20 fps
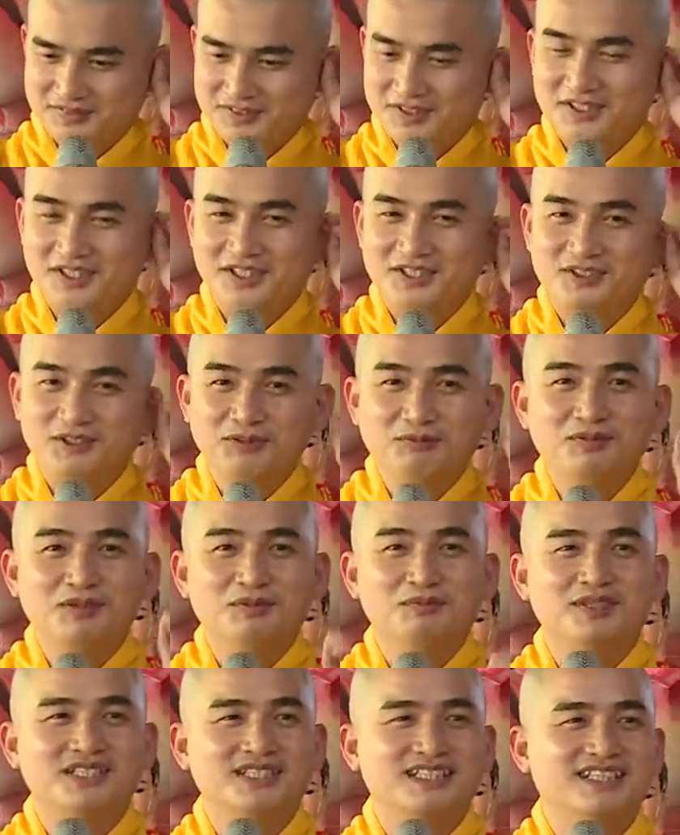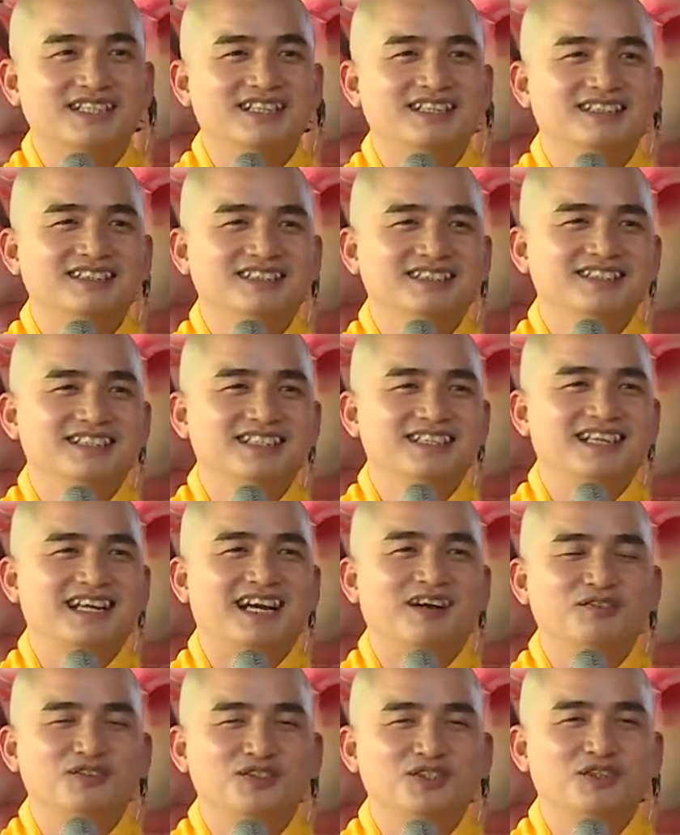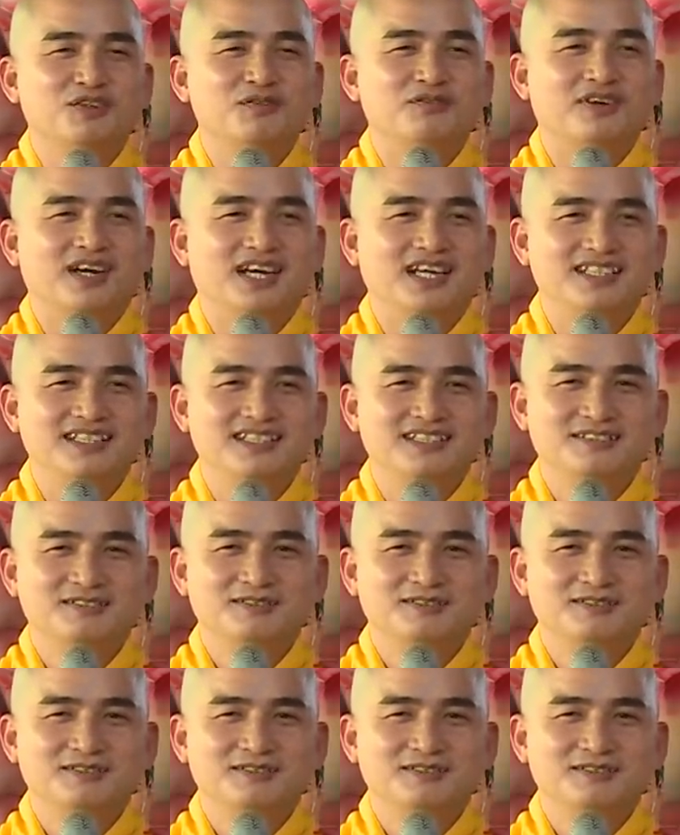Thưa đại chúng, là mình trả lời như thế nào cho nó phải?